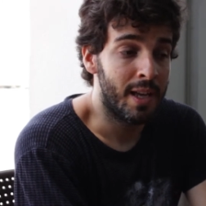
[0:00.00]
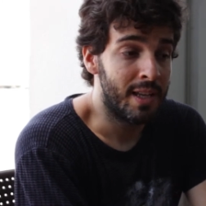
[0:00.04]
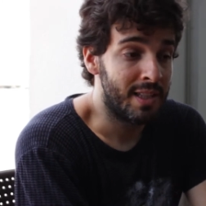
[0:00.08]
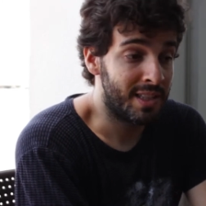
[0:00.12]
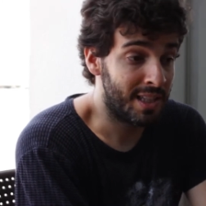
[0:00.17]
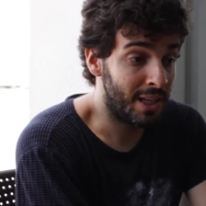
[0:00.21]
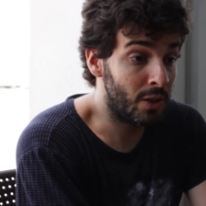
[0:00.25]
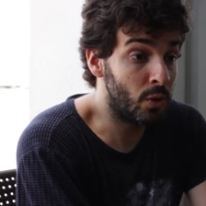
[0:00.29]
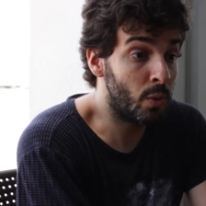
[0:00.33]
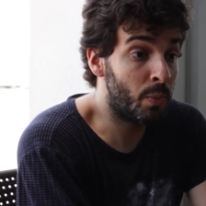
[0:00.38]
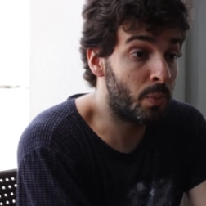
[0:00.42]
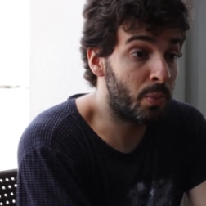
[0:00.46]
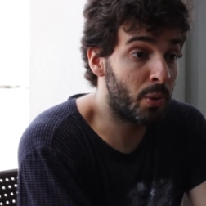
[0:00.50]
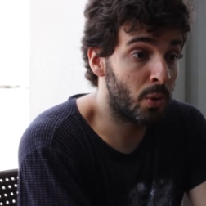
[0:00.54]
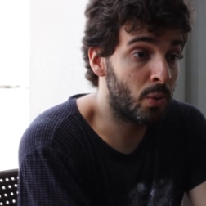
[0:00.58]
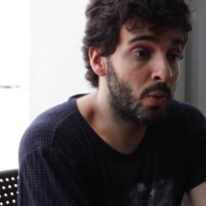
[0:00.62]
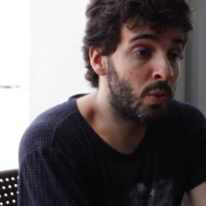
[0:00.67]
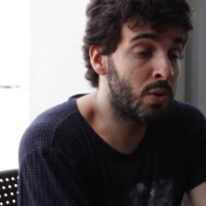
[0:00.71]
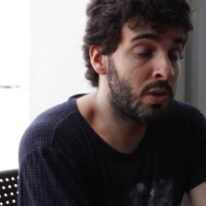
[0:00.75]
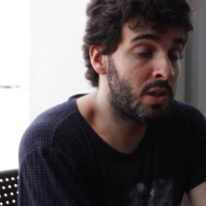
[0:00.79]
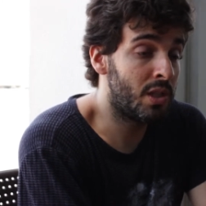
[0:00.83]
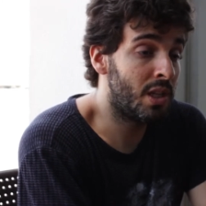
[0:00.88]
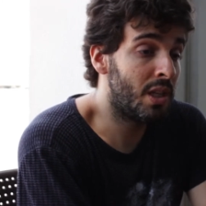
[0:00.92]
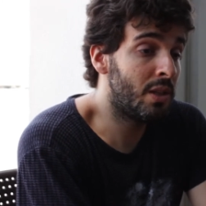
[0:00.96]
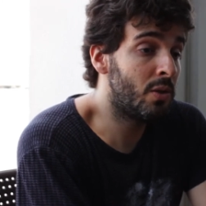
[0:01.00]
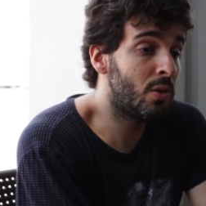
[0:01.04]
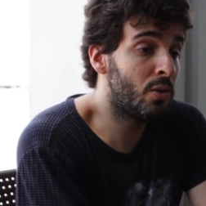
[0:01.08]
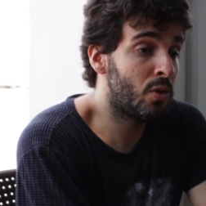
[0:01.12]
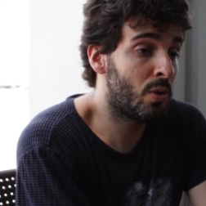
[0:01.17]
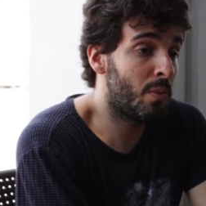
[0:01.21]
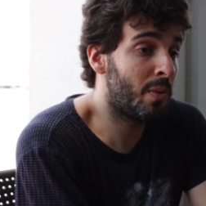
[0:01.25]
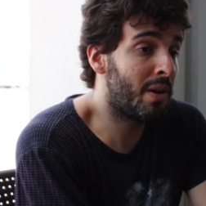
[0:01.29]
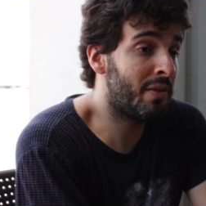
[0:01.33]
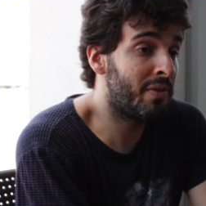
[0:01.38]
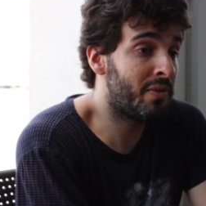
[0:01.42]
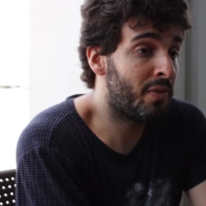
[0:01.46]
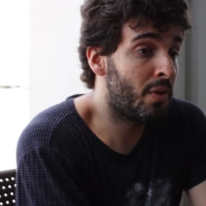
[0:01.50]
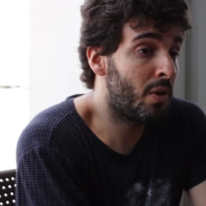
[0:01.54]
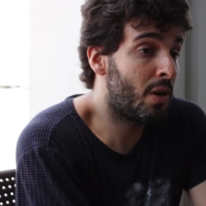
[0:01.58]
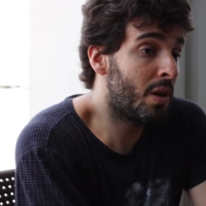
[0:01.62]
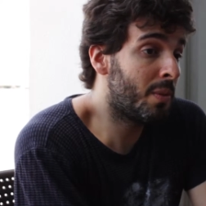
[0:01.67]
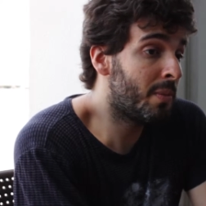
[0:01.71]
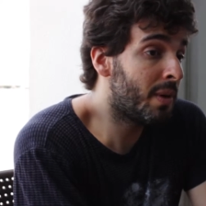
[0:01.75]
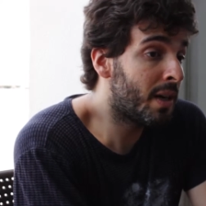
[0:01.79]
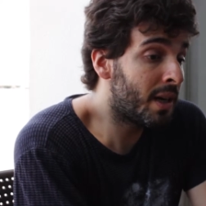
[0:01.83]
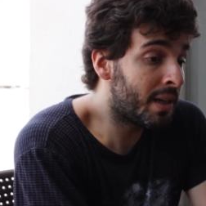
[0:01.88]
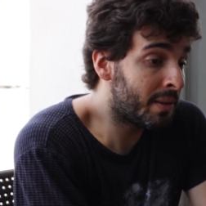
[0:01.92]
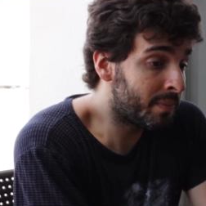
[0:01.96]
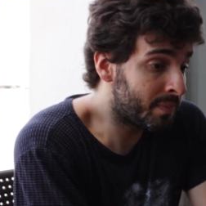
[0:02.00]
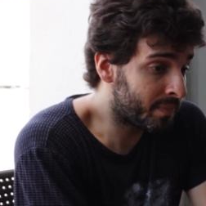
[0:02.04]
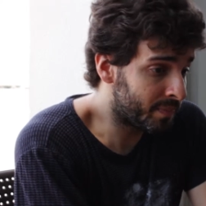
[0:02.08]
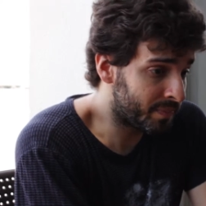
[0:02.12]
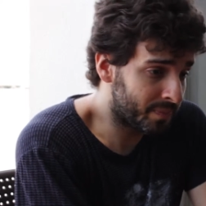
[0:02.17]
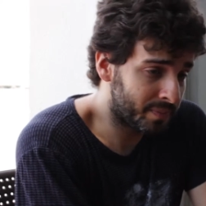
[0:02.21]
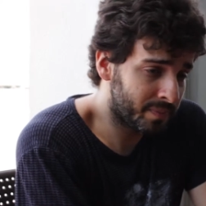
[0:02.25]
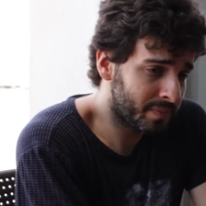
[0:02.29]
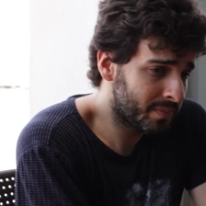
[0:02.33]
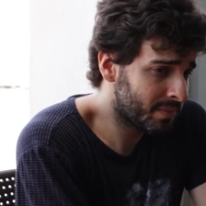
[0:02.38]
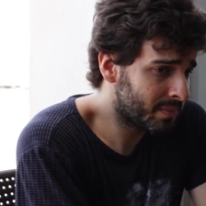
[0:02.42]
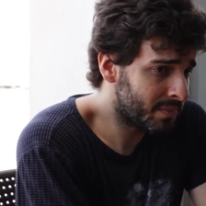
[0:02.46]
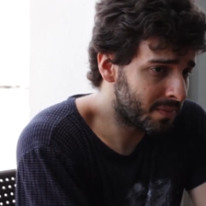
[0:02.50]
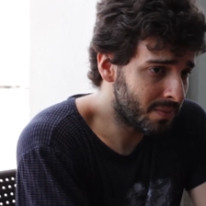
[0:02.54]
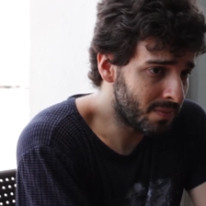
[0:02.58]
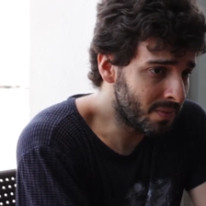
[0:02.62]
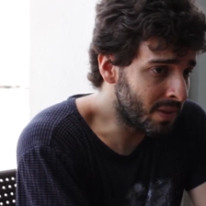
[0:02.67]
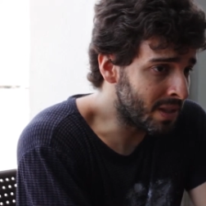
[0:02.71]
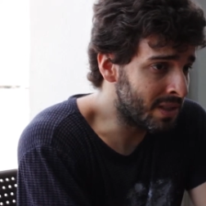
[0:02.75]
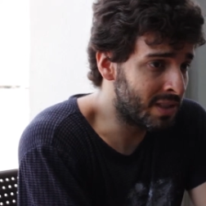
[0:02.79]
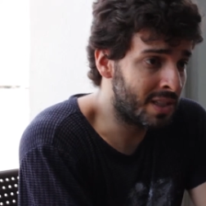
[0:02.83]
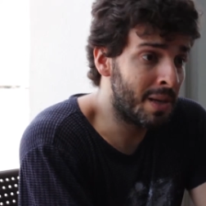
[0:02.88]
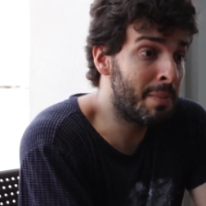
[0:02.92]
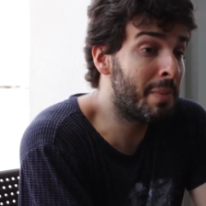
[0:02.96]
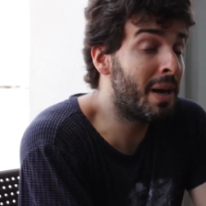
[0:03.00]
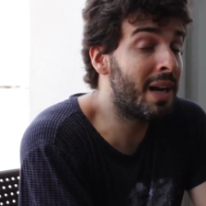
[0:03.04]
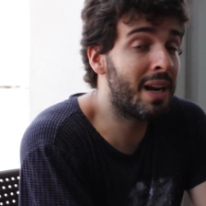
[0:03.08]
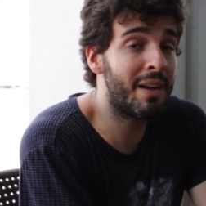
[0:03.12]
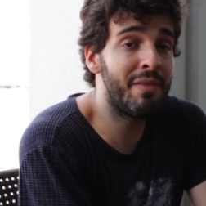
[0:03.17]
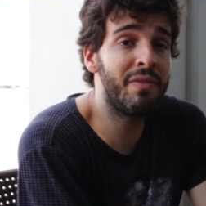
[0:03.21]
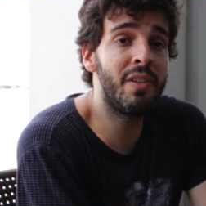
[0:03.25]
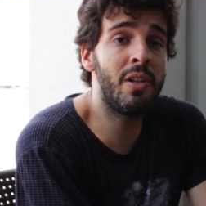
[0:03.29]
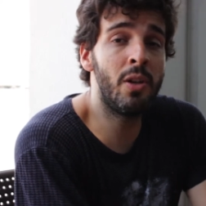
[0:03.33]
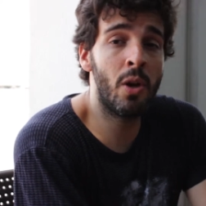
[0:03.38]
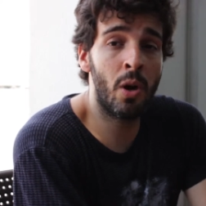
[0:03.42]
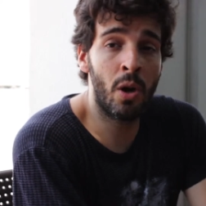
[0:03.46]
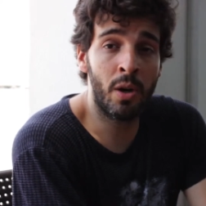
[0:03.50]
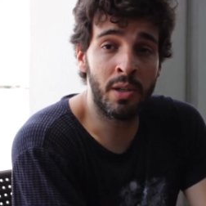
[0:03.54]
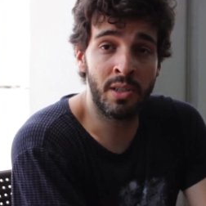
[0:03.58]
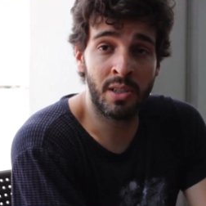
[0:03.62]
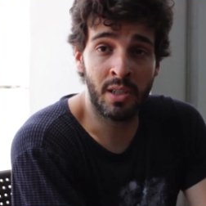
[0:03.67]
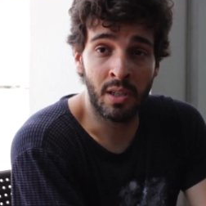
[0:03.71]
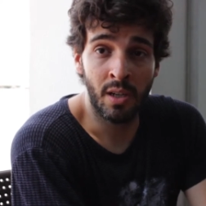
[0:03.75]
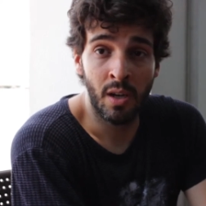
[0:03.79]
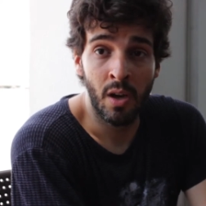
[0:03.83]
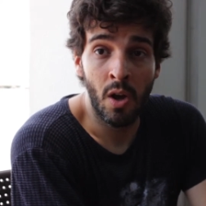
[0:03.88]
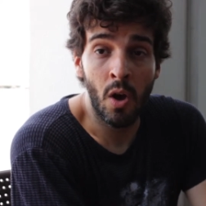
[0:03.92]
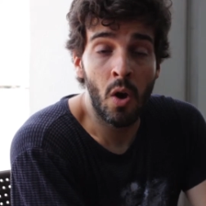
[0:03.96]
sendo produzido de uma forma assim, maravilhosa.